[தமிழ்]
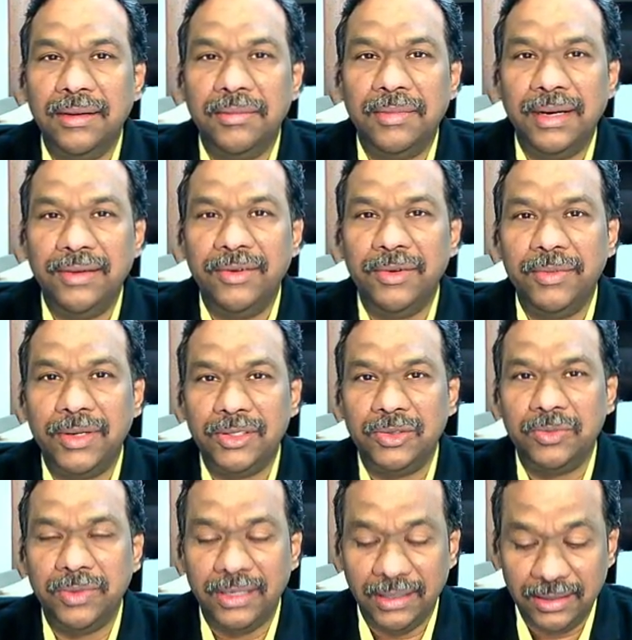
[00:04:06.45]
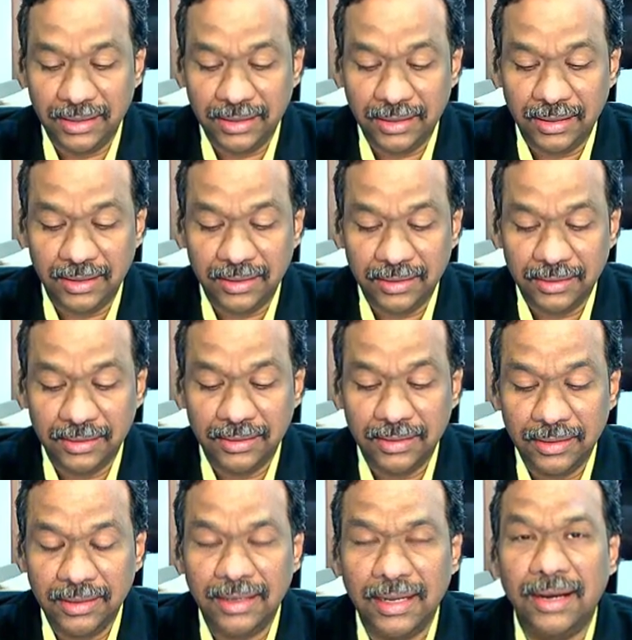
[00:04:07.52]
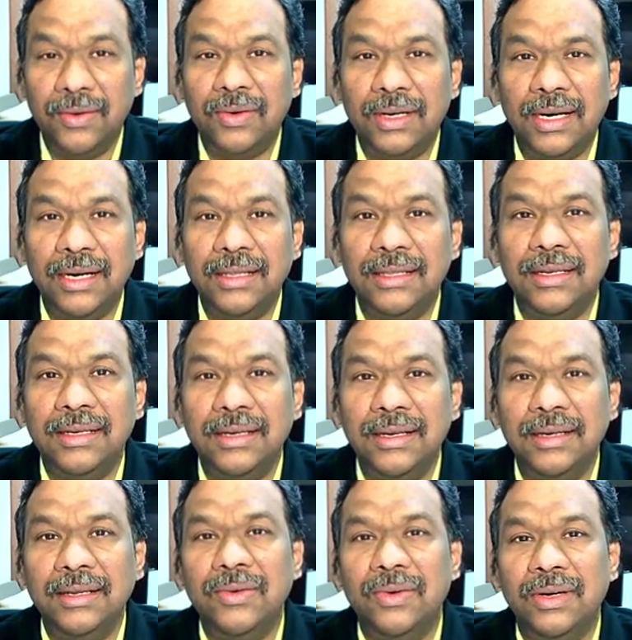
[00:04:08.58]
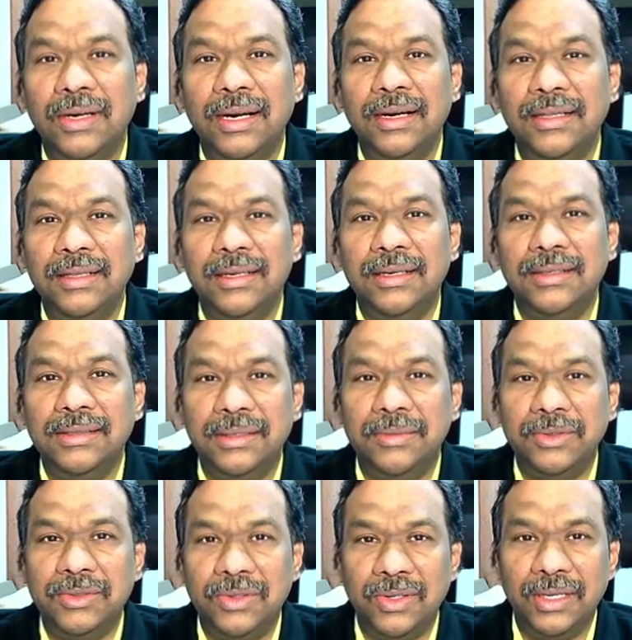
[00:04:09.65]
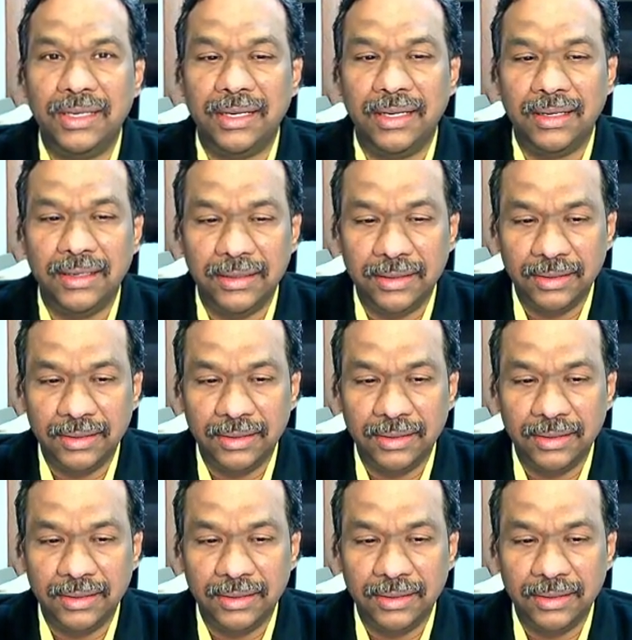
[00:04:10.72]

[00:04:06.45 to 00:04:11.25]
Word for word: மனைவி மாதிரி சும்மா இருக்கிறது நான் ஒரு நாள் எழுந்திரிக்கிறேன் நீ ஒரு நாள் எந்திரிக்கிறேன்னு திரும்ப சொல்லிடுறாங்க